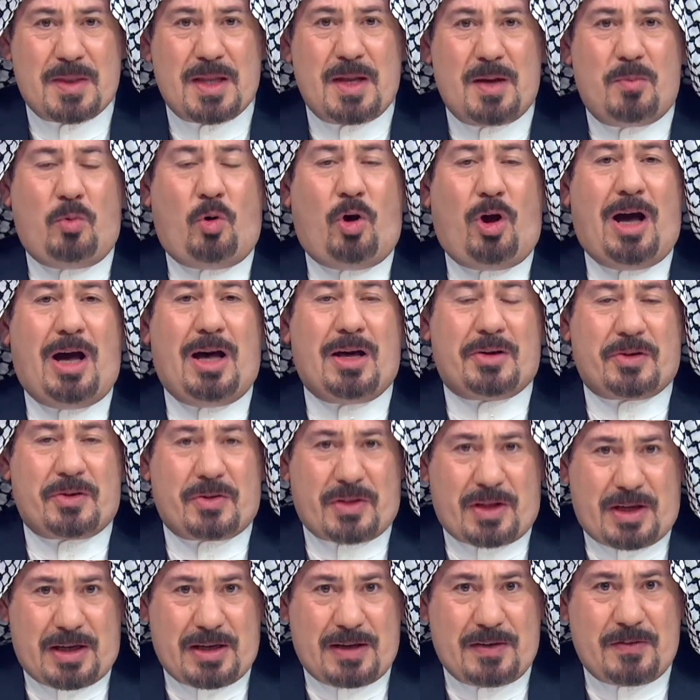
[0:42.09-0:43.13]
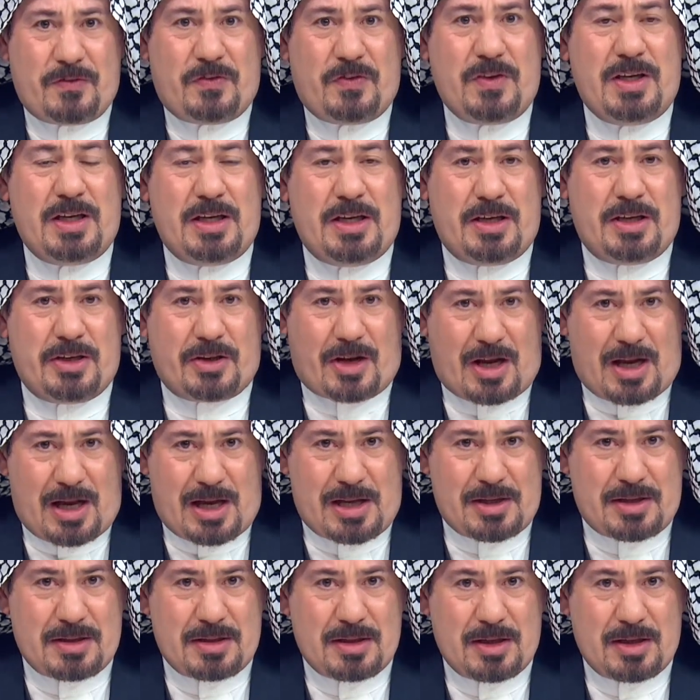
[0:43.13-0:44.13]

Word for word: معارضة في إيران